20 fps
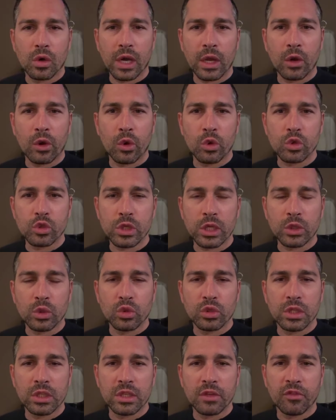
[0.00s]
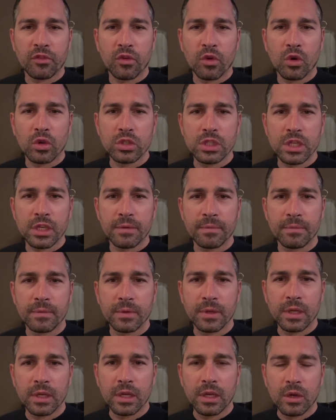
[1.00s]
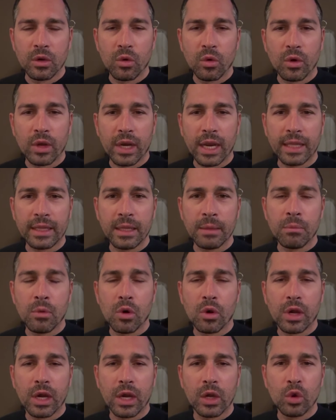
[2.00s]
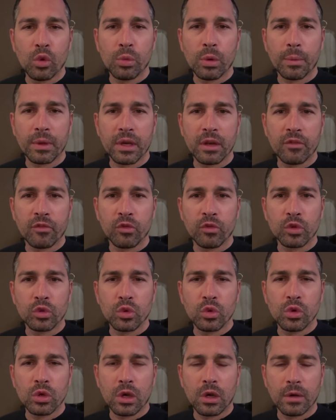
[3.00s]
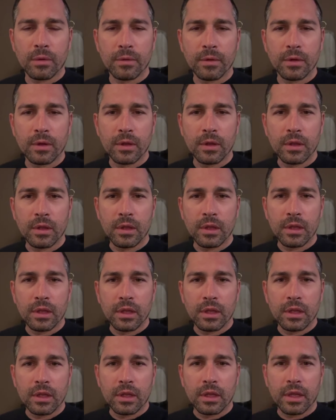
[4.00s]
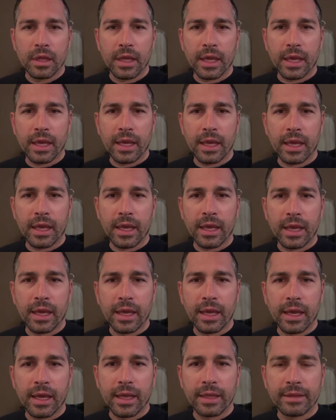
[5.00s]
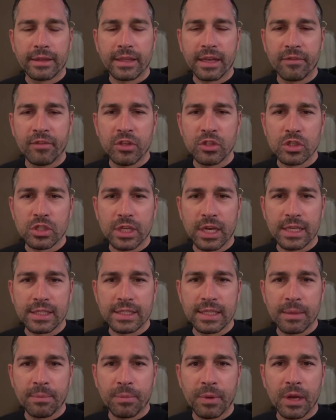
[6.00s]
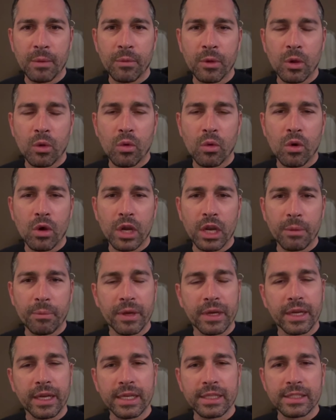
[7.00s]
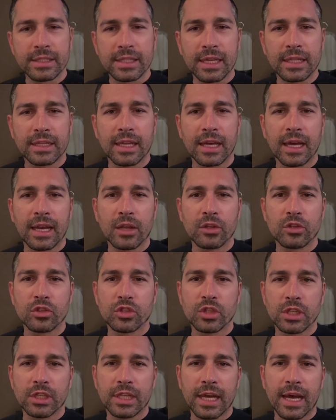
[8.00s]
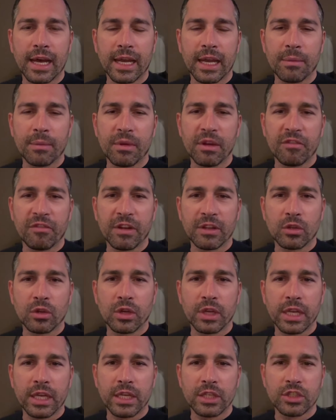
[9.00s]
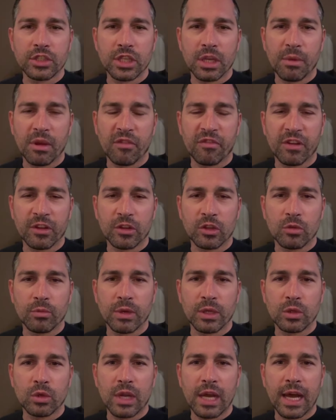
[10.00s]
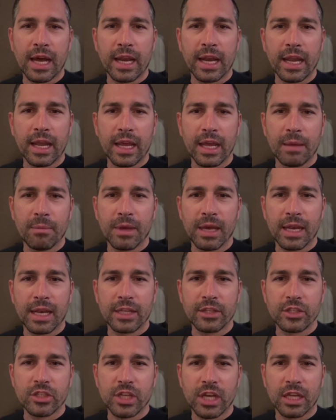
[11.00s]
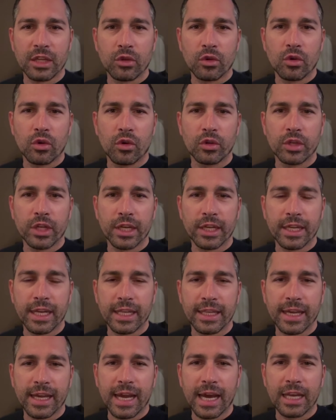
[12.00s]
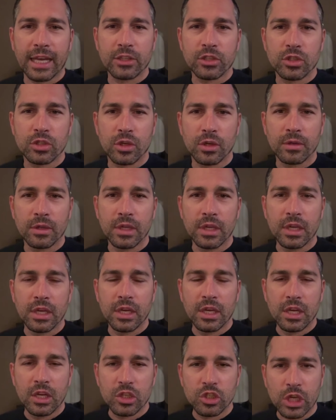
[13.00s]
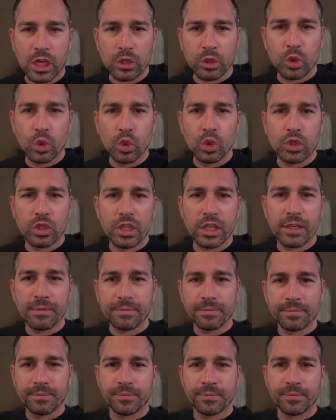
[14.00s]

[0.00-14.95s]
caloroso a tutti i tifosi, un grande in bocca al lupo per il futuro e Treviso sarà sempre nel mio cuore perché è stata la società che mi ha fatto crescere, mi ha fatto maturare e mi ha lanciato nel grande calcio. Ciao a tutti!